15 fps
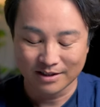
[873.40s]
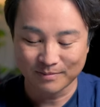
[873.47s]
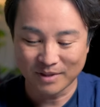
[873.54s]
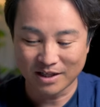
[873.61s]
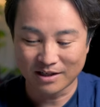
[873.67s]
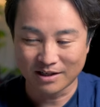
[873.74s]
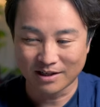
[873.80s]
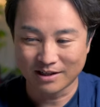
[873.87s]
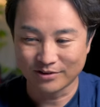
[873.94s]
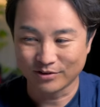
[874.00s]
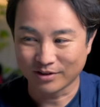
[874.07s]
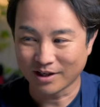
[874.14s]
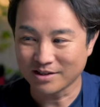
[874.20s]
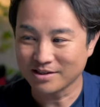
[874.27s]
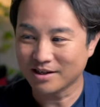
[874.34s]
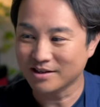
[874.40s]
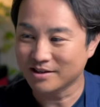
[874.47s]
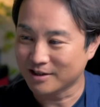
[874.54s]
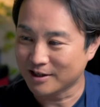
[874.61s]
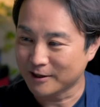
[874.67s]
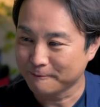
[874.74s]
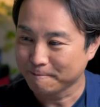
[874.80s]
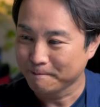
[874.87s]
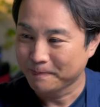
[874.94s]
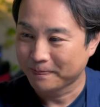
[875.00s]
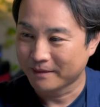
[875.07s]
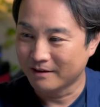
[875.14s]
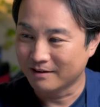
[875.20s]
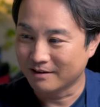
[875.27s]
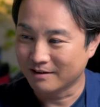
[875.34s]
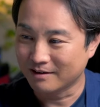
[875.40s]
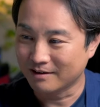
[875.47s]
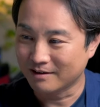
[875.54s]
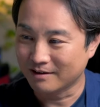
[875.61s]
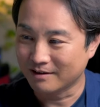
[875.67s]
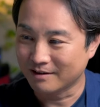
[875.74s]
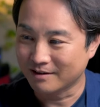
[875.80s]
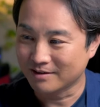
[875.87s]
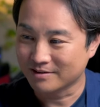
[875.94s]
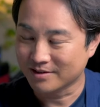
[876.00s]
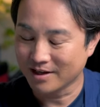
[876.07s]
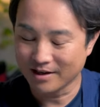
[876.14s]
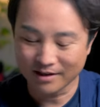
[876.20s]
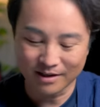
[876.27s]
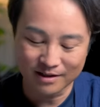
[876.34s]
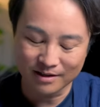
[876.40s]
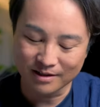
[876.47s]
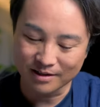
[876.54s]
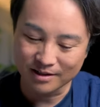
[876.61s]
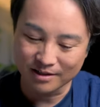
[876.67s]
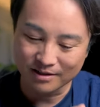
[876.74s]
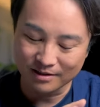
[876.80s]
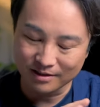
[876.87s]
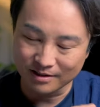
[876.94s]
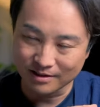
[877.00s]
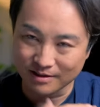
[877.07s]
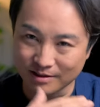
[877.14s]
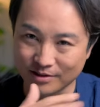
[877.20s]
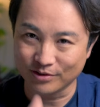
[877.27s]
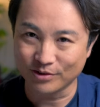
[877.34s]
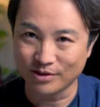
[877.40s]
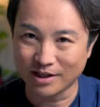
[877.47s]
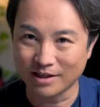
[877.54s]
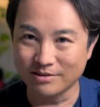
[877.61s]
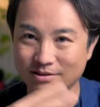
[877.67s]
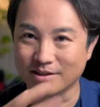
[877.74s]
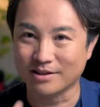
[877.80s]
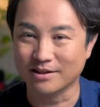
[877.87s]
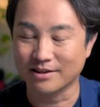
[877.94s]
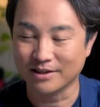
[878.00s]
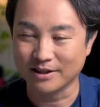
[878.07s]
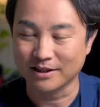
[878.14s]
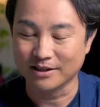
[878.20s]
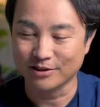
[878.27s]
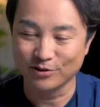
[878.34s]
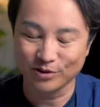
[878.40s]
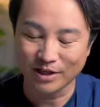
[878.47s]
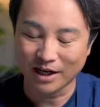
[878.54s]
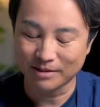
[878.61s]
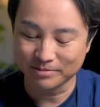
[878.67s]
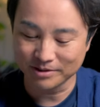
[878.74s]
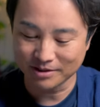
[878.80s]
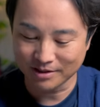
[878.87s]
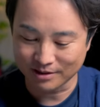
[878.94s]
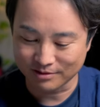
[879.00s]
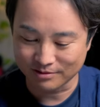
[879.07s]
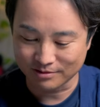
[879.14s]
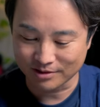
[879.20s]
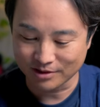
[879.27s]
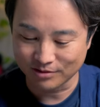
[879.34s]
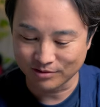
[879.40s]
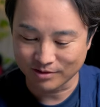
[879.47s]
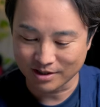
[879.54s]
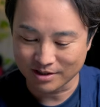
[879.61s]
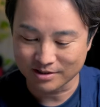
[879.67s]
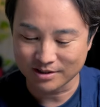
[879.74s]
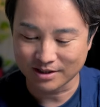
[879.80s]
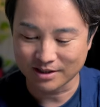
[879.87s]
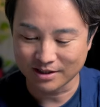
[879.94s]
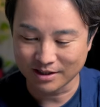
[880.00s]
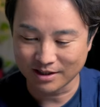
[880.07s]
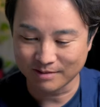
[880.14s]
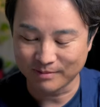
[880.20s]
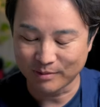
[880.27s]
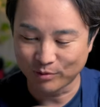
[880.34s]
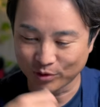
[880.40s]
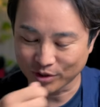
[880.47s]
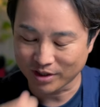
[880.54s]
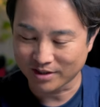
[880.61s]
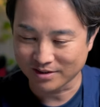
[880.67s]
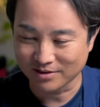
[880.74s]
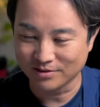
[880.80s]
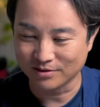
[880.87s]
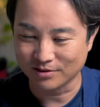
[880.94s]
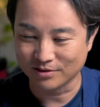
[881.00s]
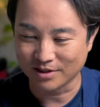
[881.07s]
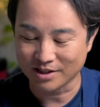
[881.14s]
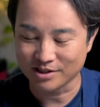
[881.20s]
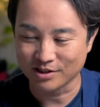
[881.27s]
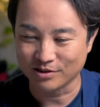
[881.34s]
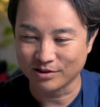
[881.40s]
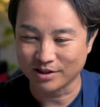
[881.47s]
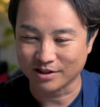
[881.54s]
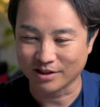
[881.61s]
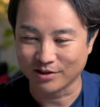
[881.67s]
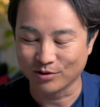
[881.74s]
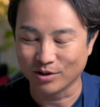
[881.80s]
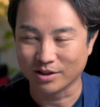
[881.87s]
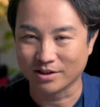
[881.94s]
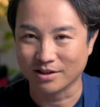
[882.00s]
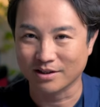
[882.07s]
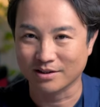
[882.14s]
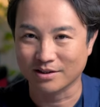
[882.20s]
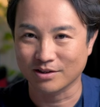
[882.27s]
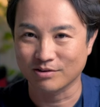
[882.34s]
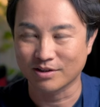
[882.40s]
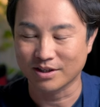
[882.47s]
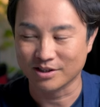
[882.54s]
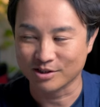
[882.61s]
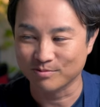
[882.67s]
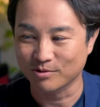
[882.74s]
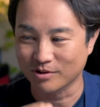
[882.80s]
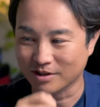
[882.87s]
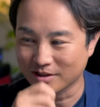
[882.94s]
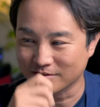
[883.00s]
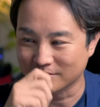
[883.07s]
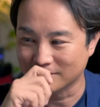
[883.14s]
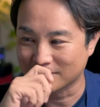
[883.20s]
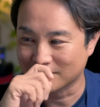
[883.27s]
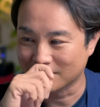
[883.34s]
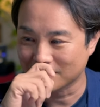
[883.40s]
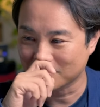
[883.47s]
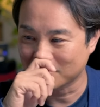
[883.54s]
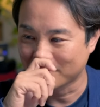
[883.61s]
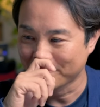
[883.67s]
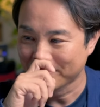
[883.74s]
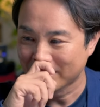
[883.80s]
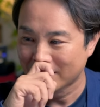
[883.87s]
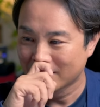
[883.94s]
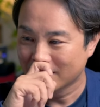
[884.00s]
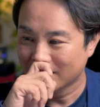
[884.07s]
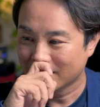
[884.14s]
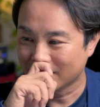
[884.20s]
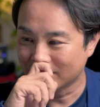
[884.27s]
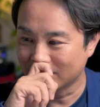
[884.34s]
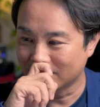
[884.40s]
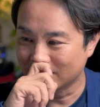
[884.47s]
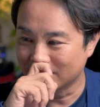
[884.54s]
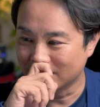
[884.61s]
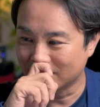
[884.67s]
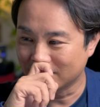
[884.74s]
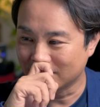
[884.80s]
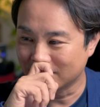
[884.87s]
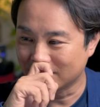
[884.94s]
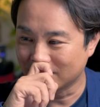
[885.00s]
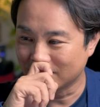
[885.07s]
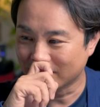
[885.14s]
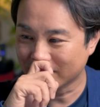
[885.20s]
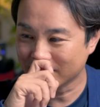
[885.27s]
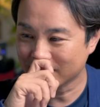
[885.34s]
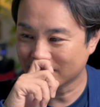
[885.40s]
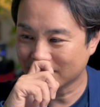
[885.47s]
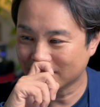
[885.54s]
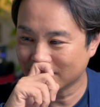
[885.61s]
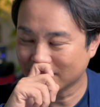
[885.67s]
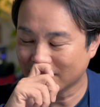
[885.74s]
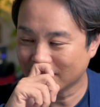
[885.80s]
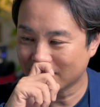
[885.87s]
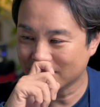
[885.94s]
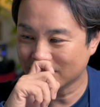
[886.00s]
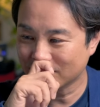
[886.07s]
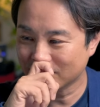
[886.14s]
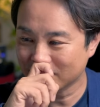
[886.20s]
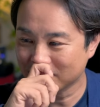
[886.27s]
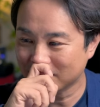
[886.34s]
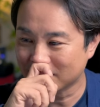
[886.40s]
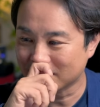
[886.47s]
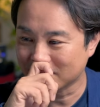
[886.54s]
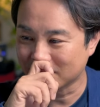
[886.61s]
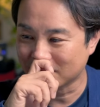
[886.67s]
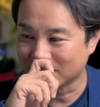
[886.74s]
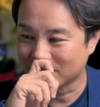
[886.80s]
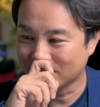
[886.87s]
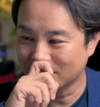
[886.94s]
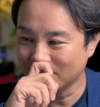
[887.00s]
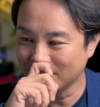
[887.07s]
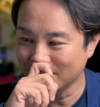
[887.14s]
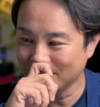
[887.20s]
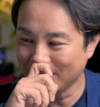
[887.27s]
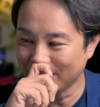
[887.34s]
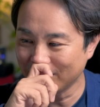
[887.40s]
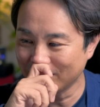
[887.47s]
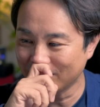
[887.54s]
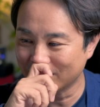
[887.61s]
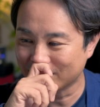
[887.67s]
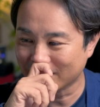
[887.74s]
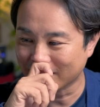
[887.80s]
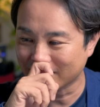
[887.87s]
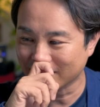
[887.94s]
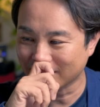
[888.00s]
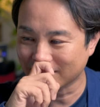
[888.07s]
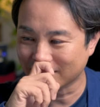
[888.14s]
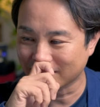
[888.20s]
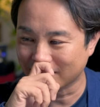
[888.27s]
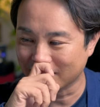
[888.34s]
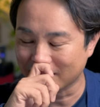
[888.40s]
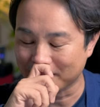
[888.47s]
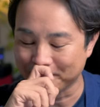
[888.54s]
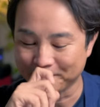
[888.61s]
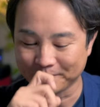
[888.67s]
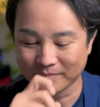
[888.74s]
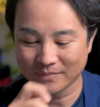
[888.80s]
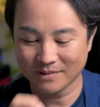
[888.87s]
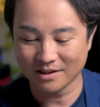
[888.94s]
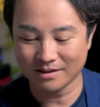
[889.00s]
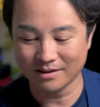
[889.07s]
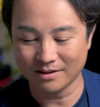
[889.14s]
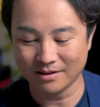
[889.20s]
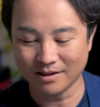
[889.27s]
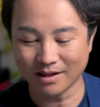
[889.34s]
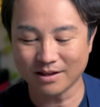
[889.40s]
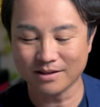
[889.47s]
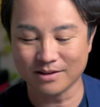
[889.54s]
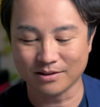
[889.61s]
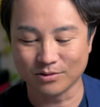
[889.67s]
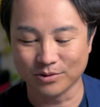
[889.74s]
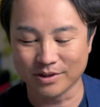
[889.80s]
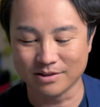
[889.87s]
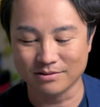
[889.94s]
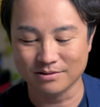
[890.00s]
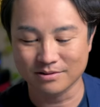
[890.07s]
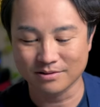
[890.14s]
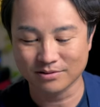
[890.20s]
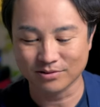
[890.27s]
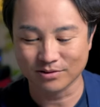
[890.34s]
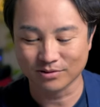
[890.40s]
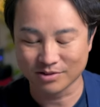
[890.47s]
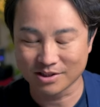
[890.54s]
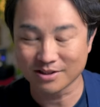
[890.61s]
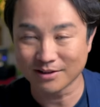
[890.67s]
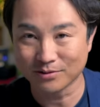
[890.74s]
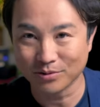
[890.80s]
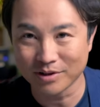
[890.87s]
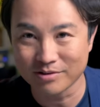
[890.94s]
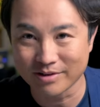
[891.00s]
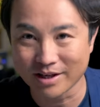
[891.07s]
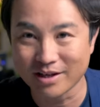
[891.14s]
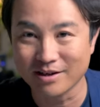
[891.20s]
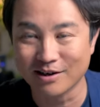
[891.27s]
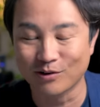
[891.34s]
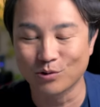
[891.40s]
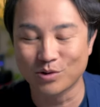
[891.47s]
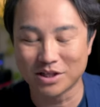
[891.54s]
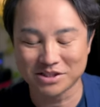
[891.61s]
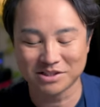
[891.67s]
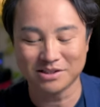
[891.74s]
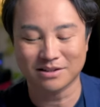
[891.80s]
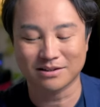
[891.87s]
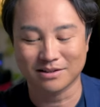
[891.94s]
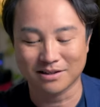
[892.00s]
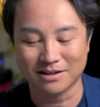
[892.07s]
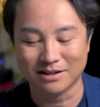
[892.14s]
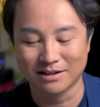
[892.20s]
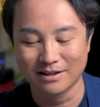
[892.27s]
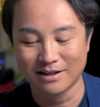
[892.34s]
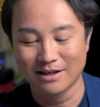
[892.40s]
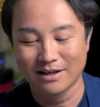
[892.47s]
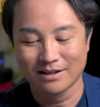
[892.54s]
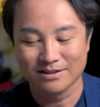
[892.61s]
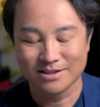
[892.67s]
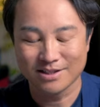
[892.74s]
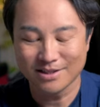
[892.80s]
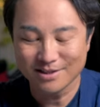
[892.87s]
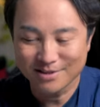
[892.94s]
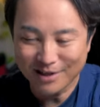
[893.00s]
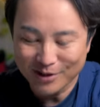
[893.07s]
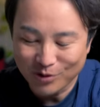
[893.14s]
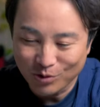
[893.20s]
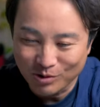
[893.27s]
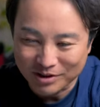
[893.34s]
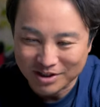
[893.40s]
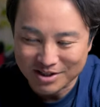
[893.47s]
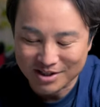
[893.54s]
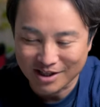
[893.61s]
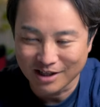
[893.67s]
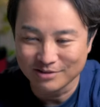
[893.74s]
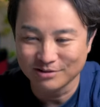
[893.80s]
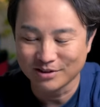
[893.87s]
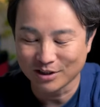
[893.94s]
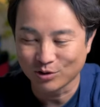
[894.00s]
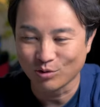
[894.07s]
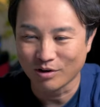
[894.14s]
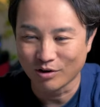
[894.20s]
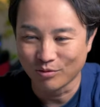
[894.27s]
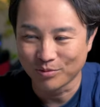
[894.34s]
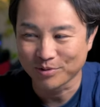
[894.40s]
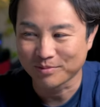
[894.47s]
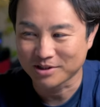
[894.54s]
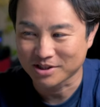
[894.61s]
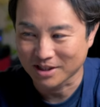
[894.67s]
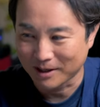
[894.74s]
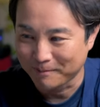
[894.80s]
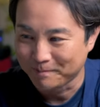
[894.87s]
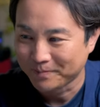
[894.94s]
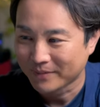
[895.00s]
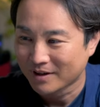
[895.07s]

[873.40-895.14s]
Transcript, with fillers: でまあ、あの確かにね、えー、制限がいろいろある中で、いろいろ省いている機能がある中で、まあ、もっと安く出してくれたらよかったなっていう話も分かるんですけど、あのー、私が作った感想としてはですね、数万の差だったら、で中で撮れるその実際に撮れる絵が同じだったら小さい方私買うなとは思いました。